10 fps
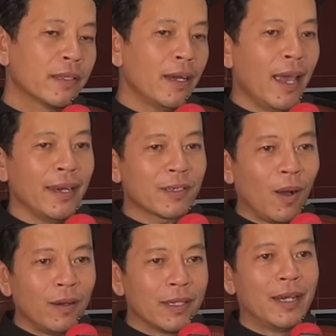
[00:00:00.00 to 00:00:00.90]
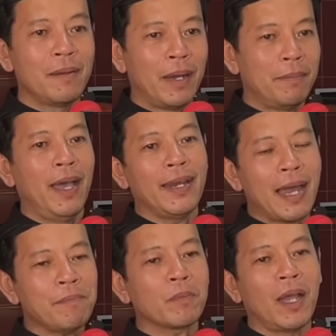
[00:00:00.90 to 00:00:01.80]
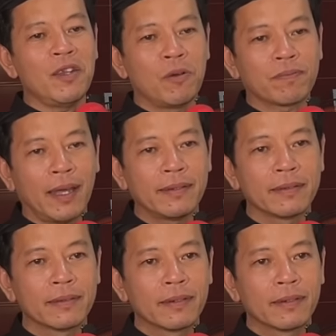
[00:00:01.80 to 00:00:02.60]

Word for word: cho nên con người mà mê đắm trong bể dục tình